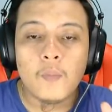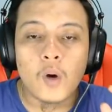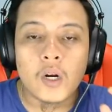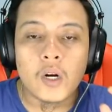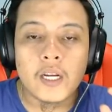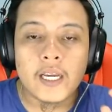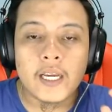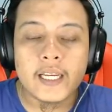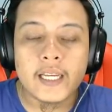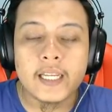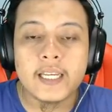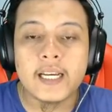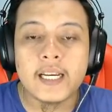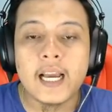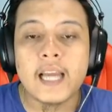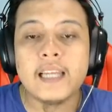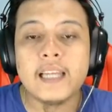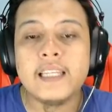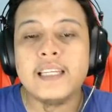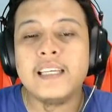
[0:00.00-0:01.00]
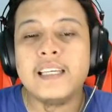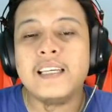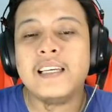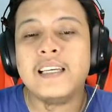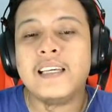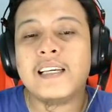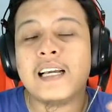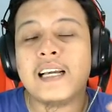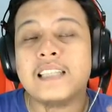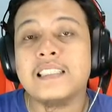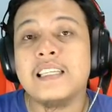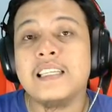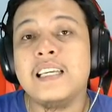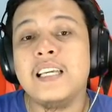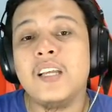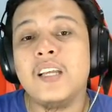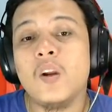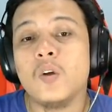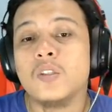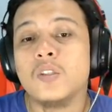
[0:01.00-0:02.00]
mode ini nggak dikasih
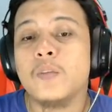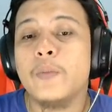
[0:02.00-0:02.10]
hero.